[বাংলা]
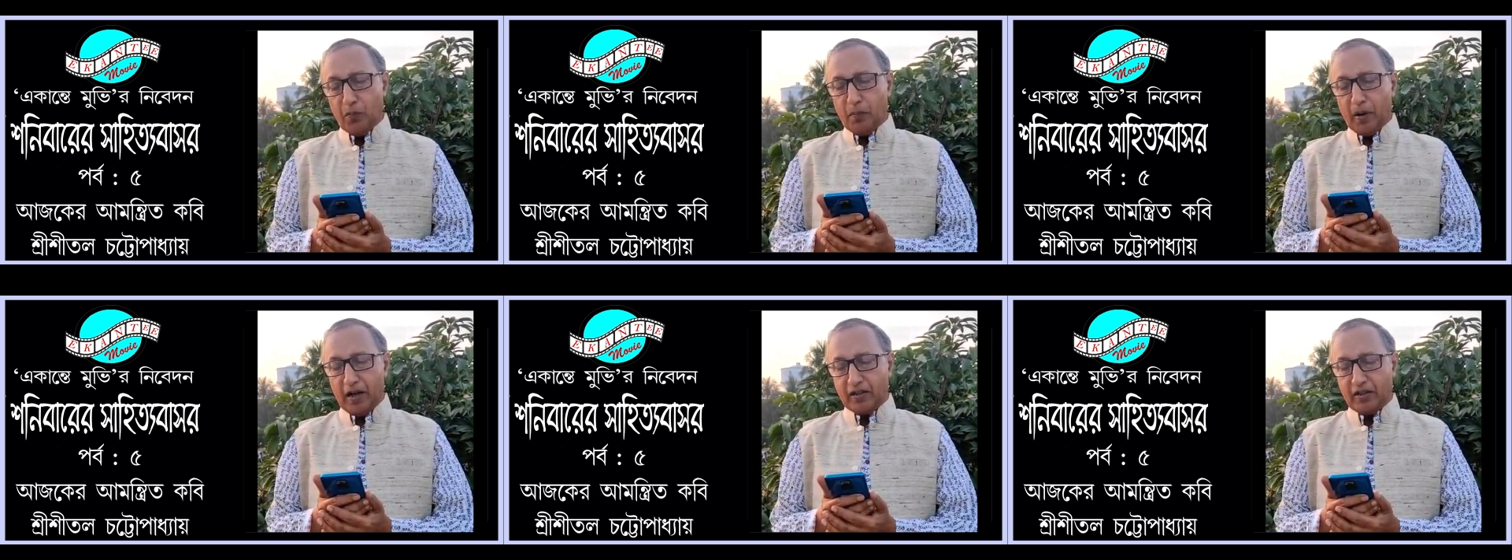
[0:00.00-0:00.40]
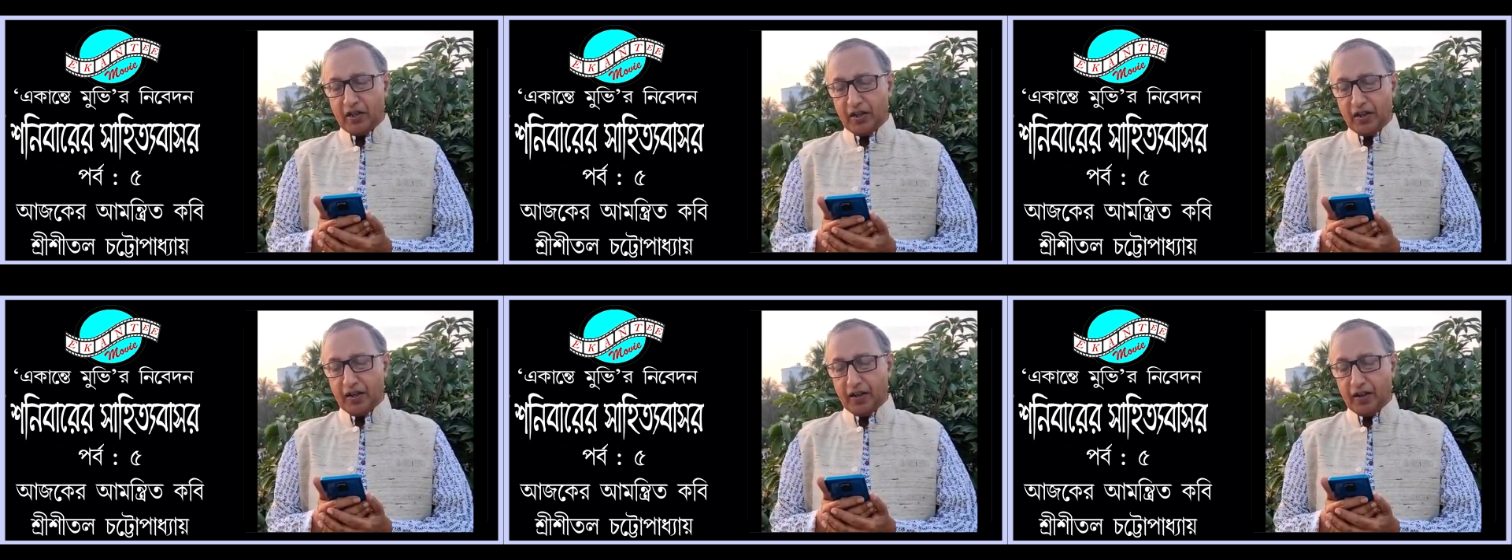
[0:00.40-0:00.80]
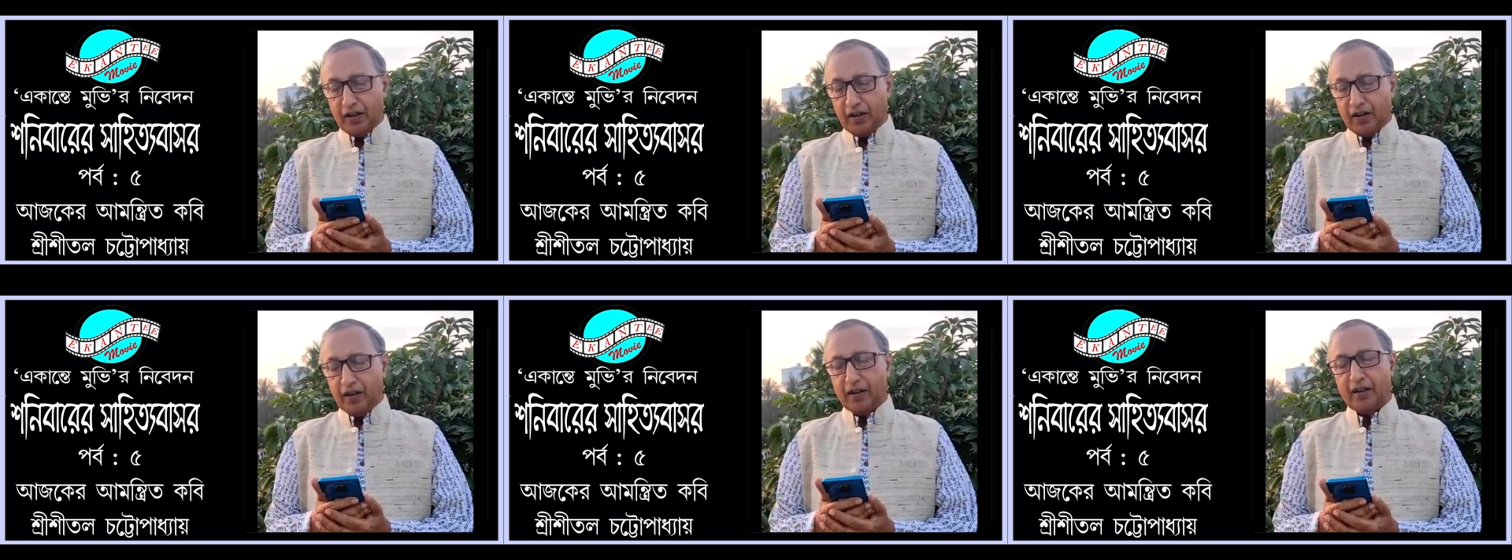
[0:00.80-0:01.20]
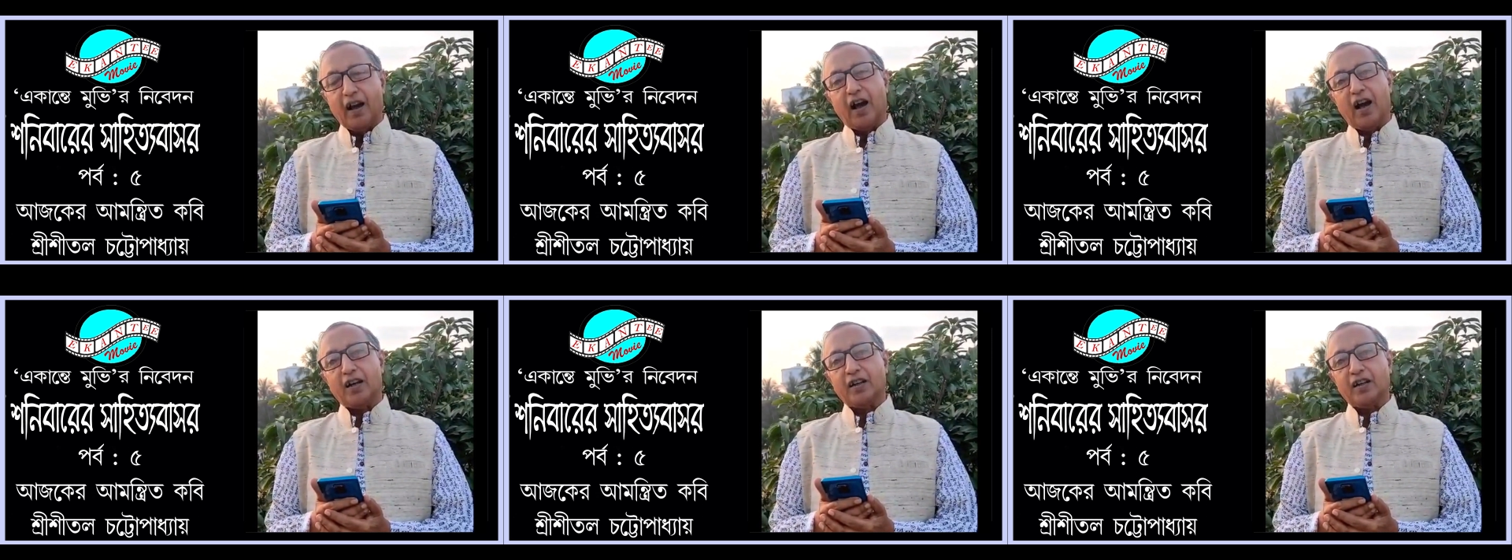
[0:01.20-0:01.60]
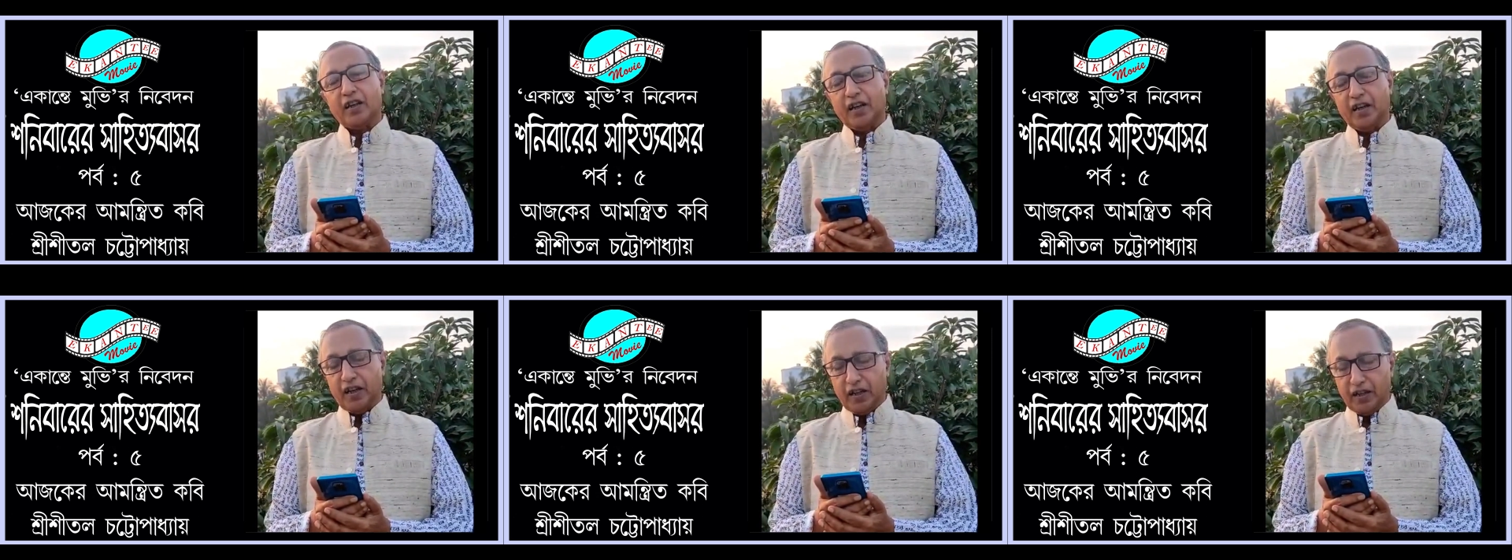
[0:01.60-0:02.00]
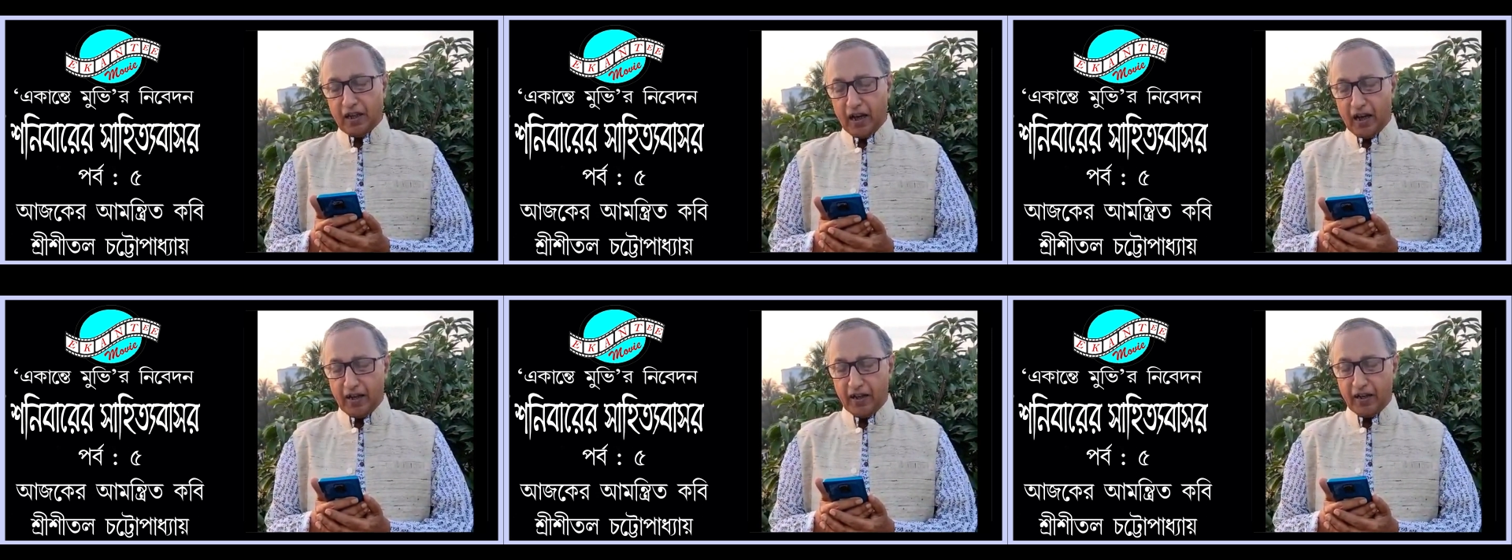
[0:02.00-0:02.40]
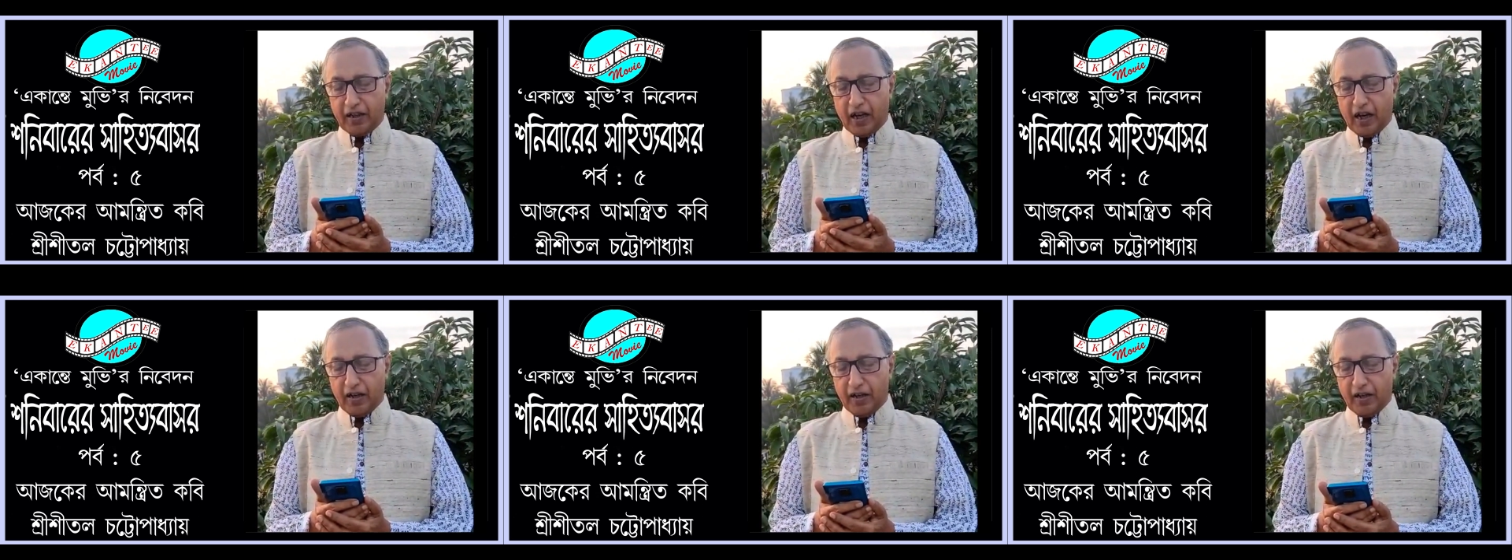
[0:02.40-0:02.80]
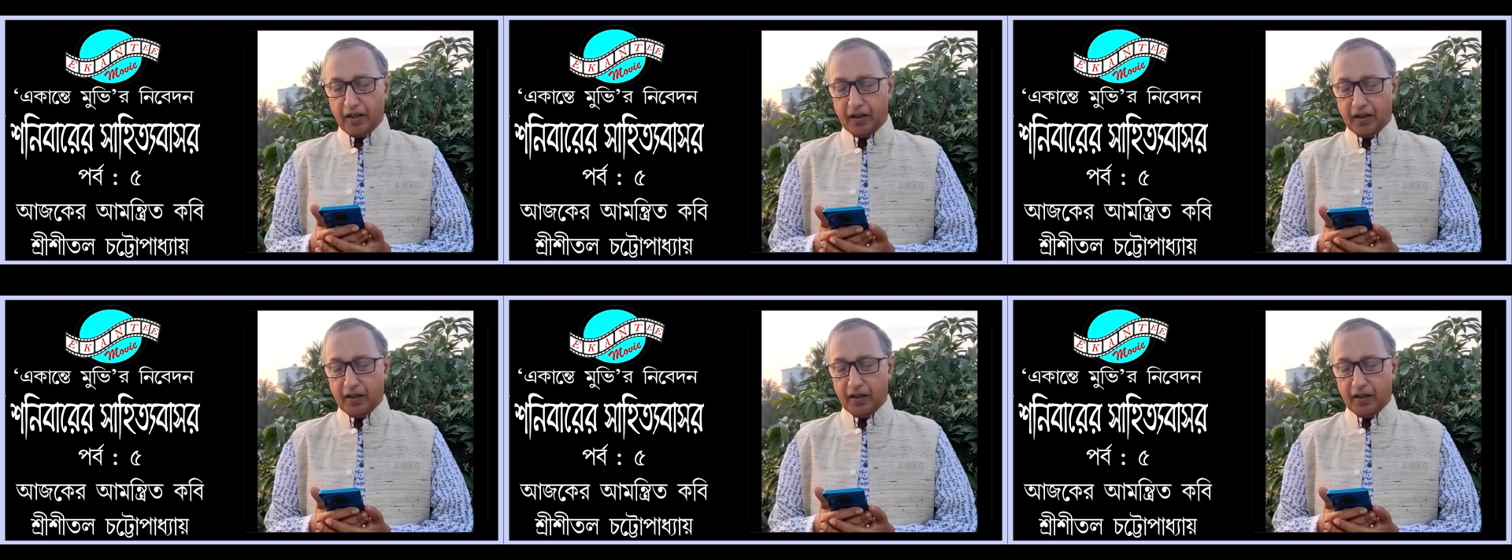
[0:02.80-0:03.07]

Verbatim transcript: বাঁচে গান গেয়ে দাঁড়ে দাঁড়ে